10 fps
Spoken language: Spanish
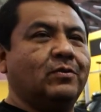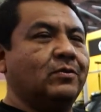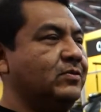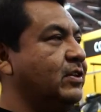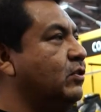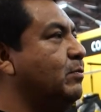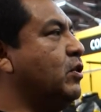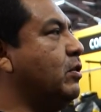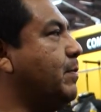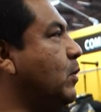un
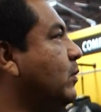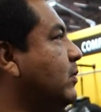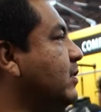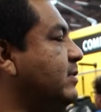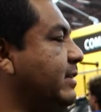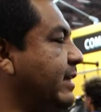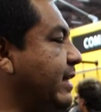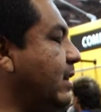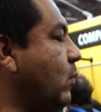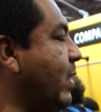sinnúmero de productos
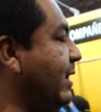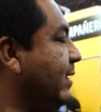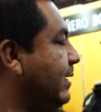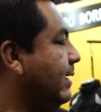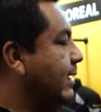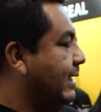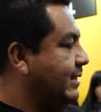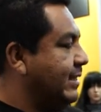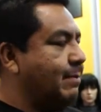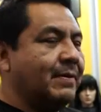y en la cual
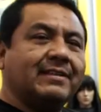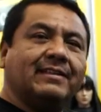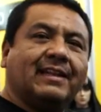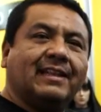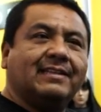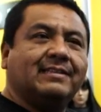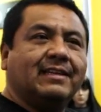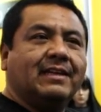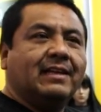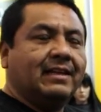quisiera presentarles
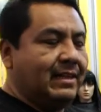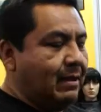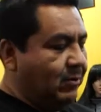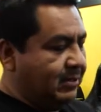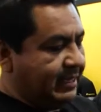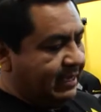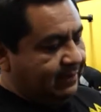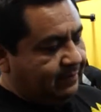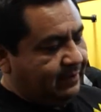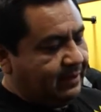la bolsa
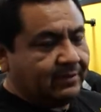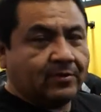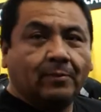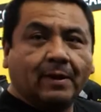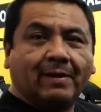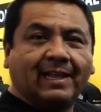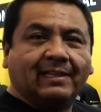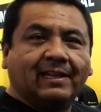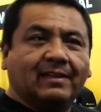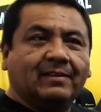sobre
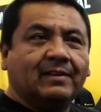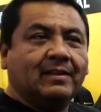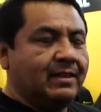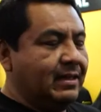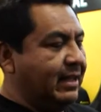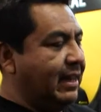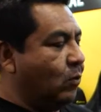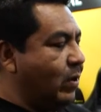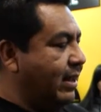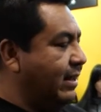maleta, en la
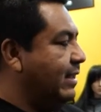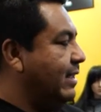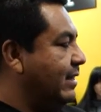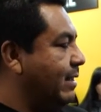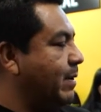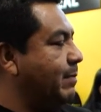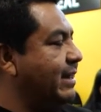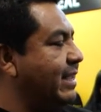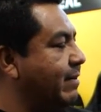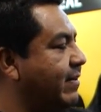cual
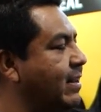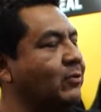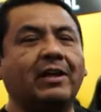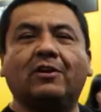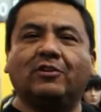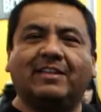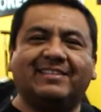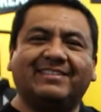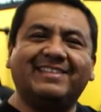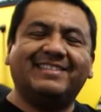permite llevar algunas cosas
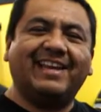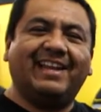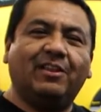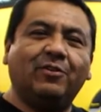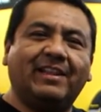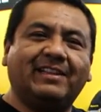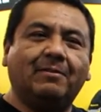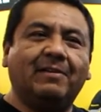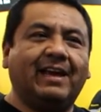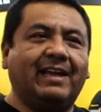esenciales durante
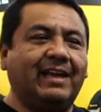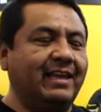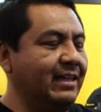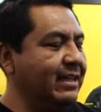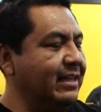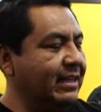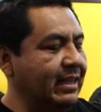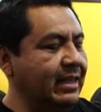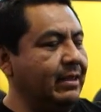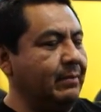el viaje
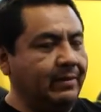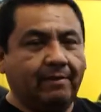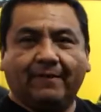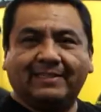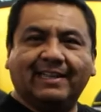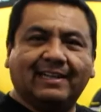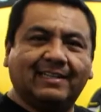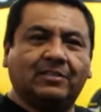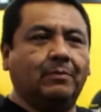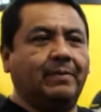y de fácil
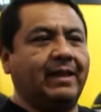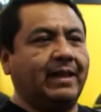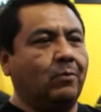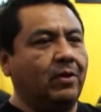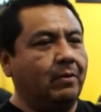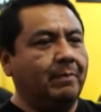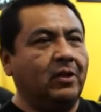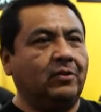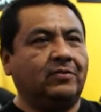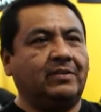acceso para que cuando el
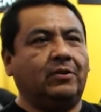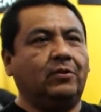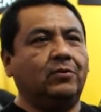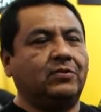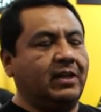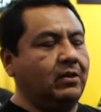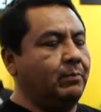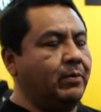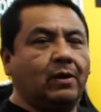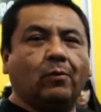piloto esté conduciendo
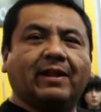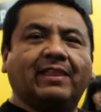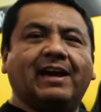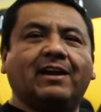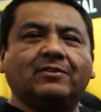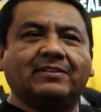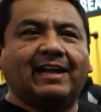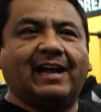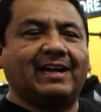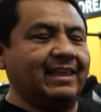pueda guardar o
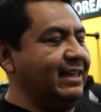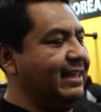sacar